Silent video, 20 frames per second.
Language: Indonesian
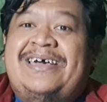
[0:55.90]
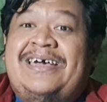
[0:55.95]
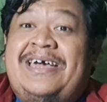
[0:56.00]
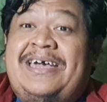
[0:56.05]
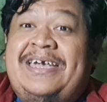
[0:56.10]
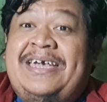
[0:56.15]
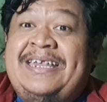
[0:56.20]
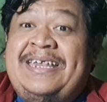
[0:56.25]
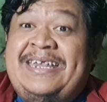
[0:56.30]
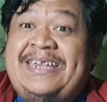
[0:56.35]

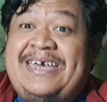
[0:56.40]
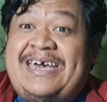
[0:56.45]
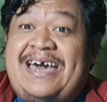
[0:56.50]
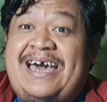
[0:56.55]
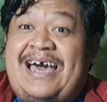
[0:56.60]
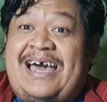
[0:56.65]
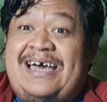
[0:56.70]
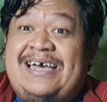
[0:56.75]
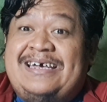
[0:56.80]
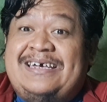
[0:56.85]
Ini
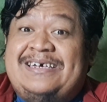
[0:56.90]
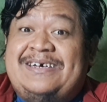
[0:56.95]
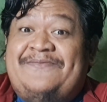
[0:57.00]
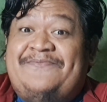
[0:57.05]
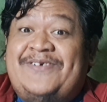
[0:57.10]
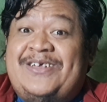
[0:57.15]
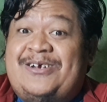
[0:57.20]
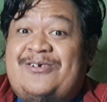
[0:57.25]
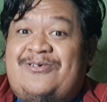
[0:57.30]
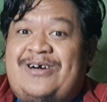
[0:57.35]
dia
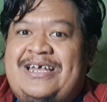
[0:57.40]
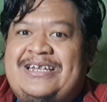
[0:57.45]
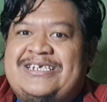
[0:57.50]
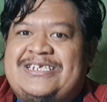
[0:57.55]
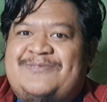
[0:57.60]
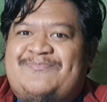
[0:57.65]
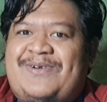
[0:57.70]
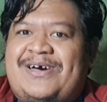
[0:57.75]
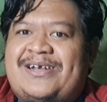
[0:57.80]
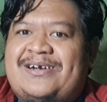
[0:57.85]
Virgo and the
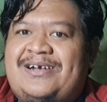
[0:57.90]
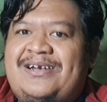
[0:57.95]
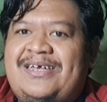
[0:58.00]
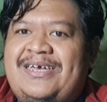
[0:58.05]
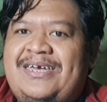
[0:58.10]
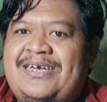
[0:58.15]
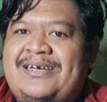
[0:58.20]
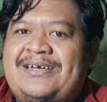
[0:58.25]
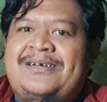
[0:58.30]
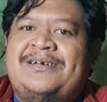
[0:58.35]

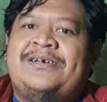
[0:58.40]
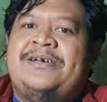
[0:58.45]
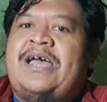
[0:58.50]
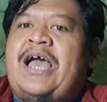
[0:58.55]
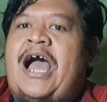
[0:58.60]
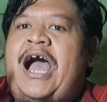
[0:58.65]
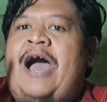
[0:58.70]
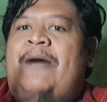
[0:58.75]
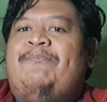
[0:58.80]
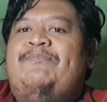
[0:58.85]
Sparkling
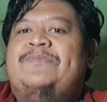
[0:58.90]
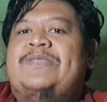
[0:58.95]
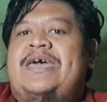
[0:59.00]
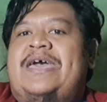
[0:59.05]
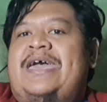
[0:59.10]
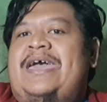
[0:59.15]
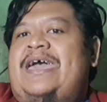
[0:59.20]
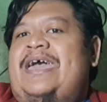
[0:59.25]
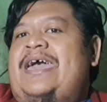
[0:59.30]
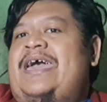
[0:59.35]

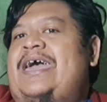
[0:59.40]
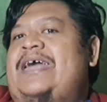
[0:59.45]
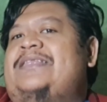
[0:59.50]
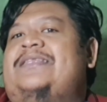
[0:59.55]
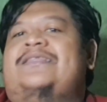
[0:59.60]
update